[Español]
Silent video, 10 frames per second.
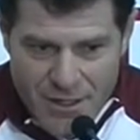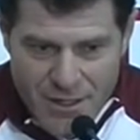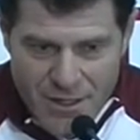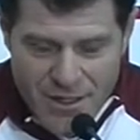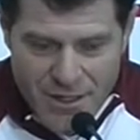
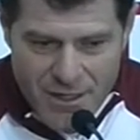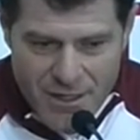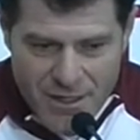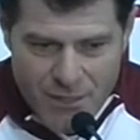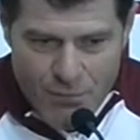
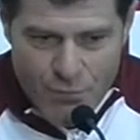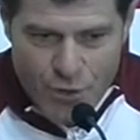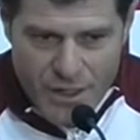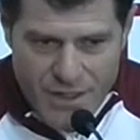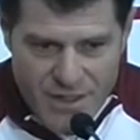eh,
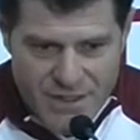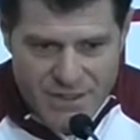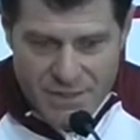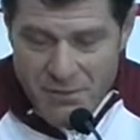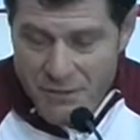por ahí en
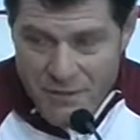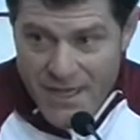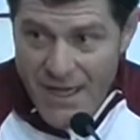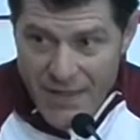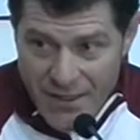reserva
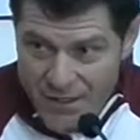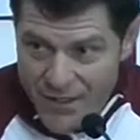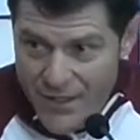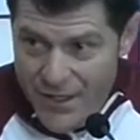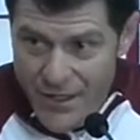final
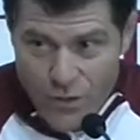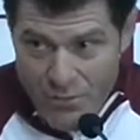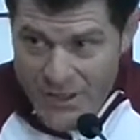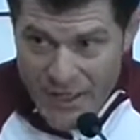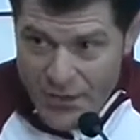el
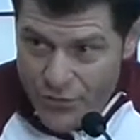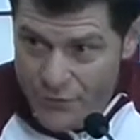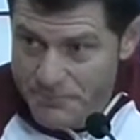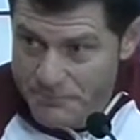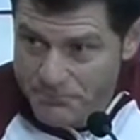comentario. ¿no?